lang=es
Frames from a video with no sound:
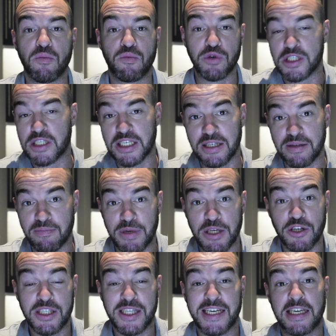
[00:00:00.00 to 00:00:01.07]
Pues sí,
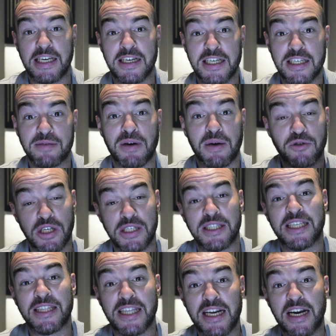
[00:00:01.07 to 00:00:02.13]
pero este quién es, vamos a
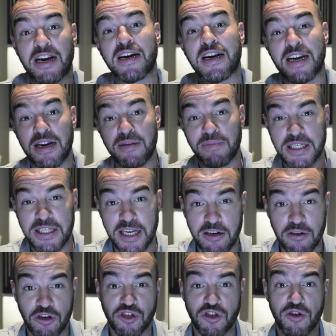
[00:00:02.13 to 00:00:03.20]
intentar repasar
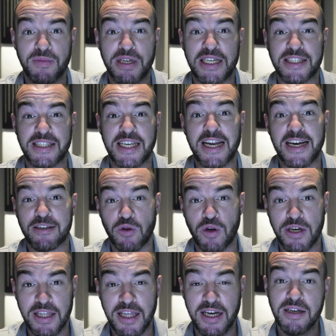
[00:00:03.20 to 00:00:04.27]
los nombres de la
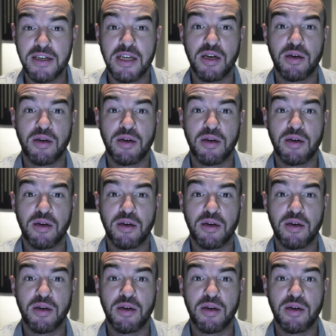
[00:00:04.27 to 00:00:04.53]
actualidad,